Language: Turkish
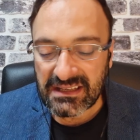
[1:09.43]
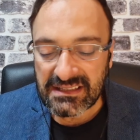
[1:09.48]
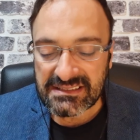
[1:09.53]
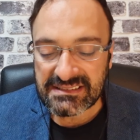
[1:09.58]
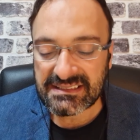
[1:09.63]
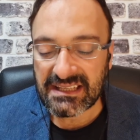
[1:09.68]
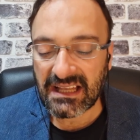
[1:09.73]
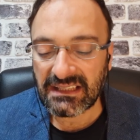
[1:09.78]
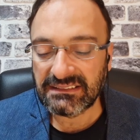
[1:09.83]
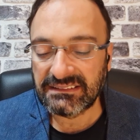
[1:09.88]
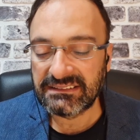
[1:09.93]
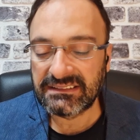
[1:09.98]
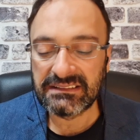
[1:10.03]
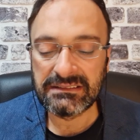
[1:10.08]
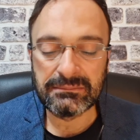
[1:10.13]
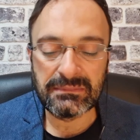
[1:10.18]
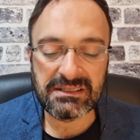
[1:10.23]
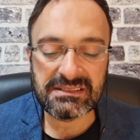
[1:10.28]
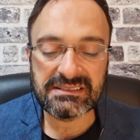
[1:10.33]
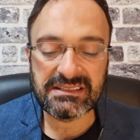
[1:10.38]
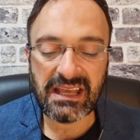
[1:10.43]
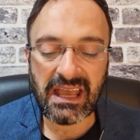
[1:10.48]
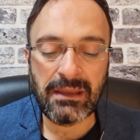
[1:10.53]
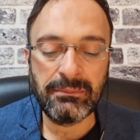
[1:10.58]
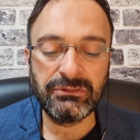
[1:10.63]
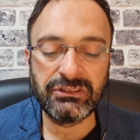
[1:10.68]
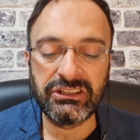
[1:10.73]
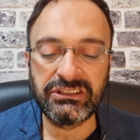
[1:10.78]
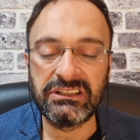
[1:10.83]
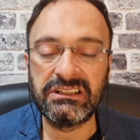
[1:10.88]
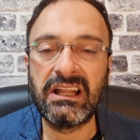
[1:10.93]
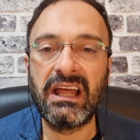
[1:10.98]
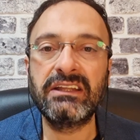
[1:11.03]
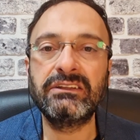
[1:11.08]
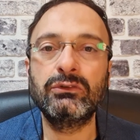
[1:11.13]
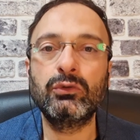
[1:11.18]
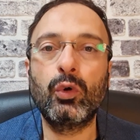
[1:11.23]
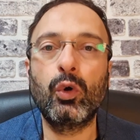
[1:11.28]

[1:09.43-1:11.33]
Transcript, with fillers: saldırılması emredilen